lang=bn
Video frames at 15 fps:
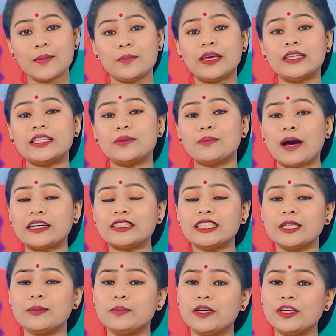মেয়েদের
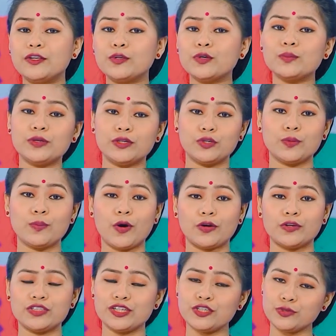মাসিক ভিন্ন ভিন্ন
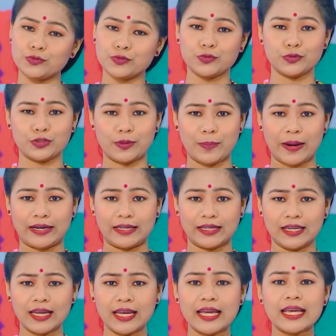বয়সে শুরু হতে পারে
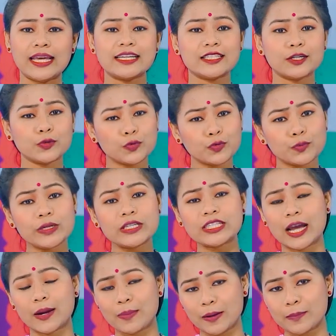এটা খুবই
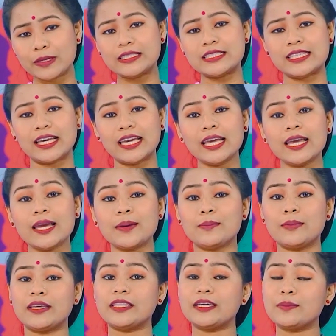স্বাভাবিক যে
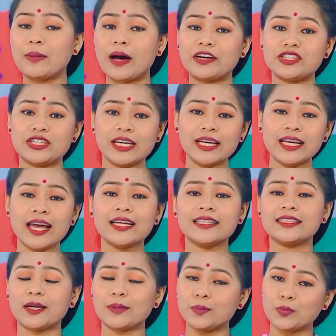মেয়েদের মাসিক
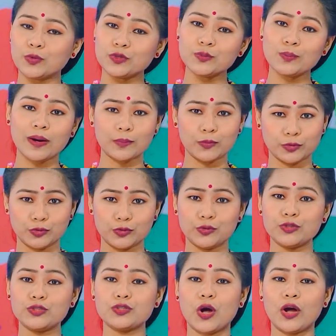তার বোন বা
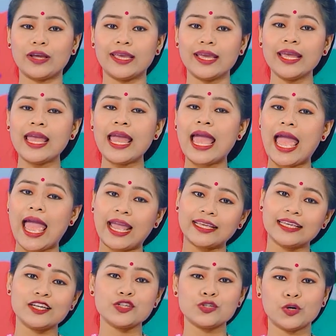বন্ধুর সঙ্গে
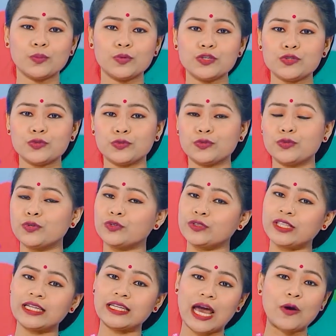একই সময় শুরু
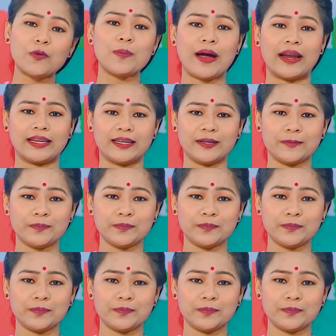হতে নাও পারে